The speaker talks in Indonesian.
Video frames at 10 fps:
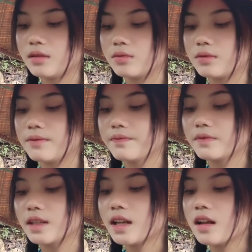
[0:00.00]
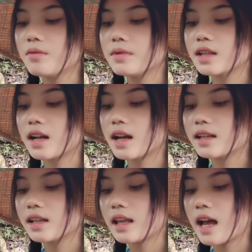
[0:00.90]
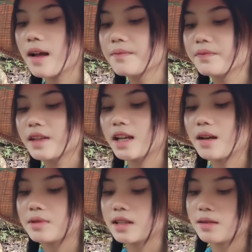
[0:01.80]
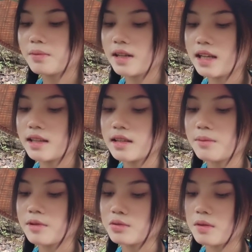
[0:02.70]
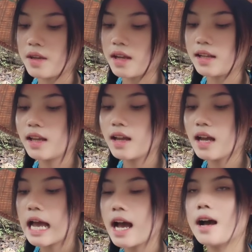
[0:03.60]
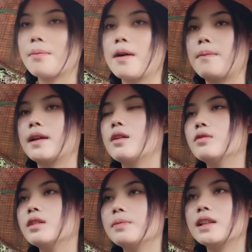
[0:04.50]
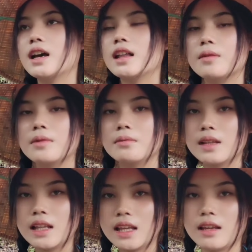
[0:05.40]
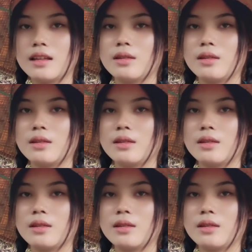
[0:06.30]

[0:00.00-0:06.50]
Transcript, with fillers: kalau kita udah kerja jadi kalau misalkan kita nggak bisa dibeliin sama suami yang ini ah nggak apa-apa udah pernah ngalamin beli